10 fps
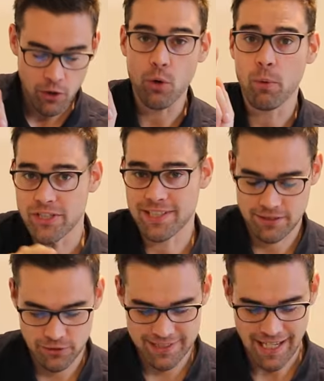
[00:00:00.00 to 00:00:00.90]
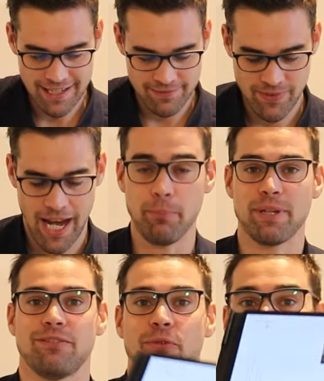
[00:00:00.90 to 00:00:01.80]
Um euch das zu zeigen, habe
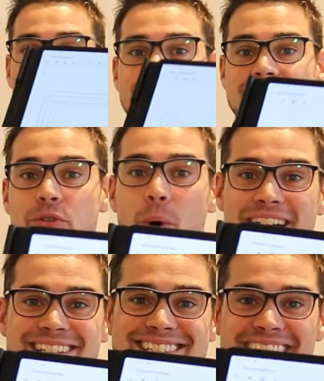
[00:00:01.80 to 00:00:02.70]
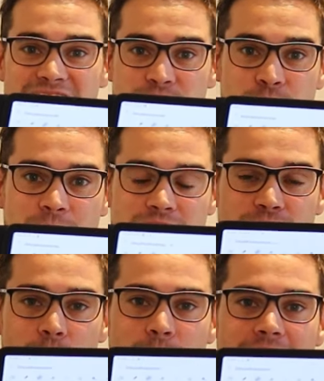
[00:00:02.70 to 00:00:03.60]
ich für euch so eine Zeichnung mal
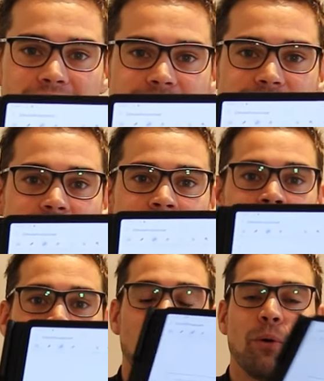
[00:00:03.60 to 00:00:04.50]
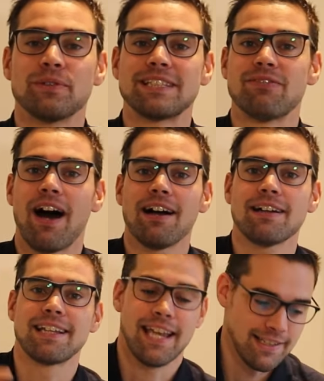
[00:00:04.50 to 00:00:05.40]
vorbereitet. Und
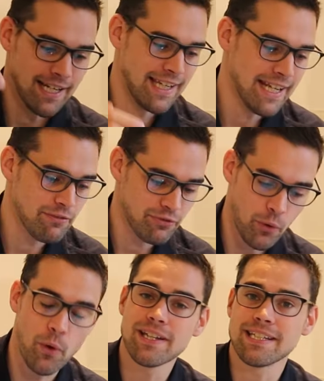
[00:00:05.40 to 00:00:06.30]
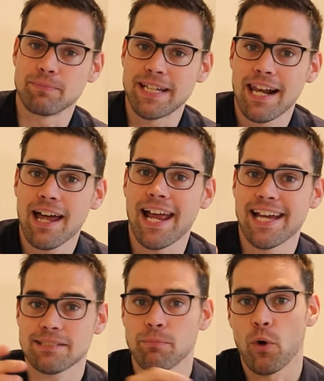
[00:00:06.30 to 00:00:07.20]
zwar kennt ja jeder von euch im Keller
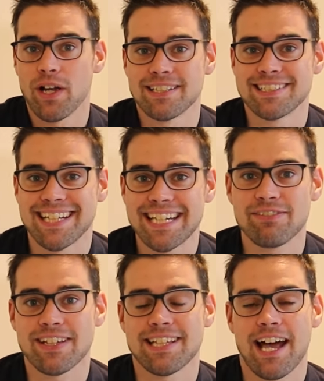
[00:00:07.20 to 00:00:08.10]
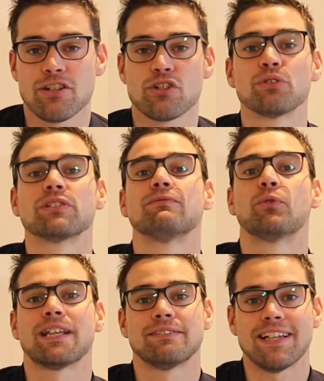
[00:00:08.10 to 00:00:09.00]
erstmal euren Trinkwasseranschluss,
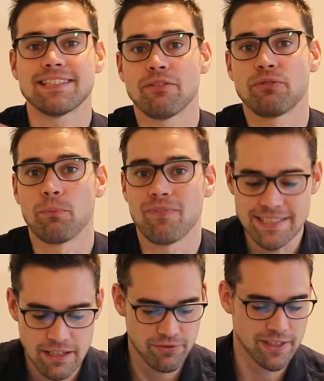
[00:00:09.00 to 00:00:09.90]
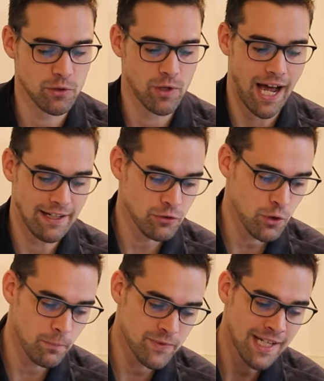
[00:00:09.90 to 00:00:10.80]
wo das Wasser vom Wasserversorger
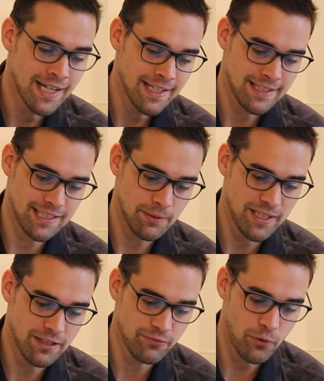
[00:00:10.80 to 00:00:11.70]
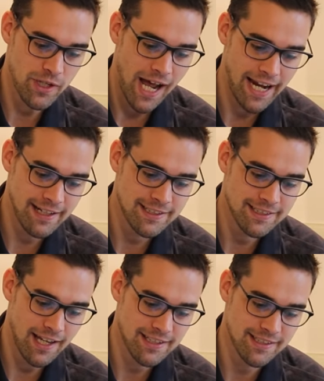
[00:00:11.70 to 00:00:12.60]
ankommt. Das habe ich hier vorne
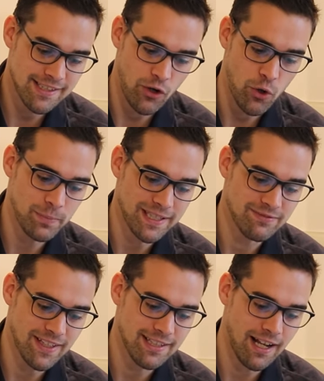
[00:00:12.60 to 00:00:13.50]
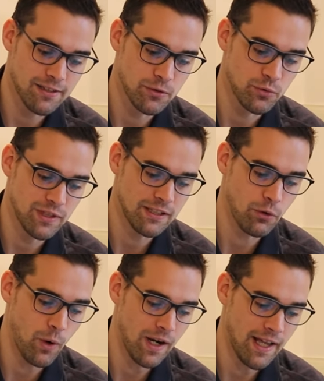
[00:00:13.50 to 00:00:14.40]
eingezeichnet. Da kommt das Wasser also durch die
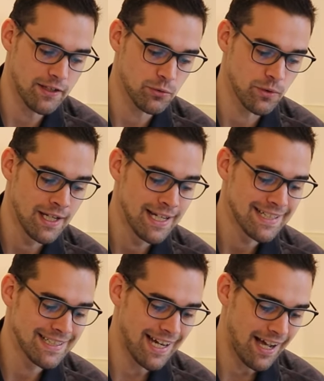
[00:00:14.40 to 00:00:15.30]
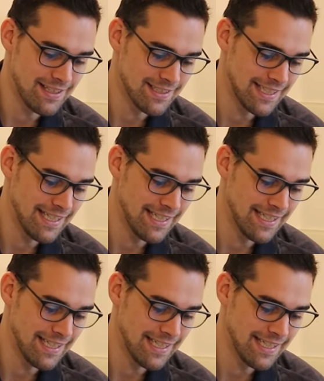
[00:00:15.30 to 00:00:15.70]
Rohrleitung kalt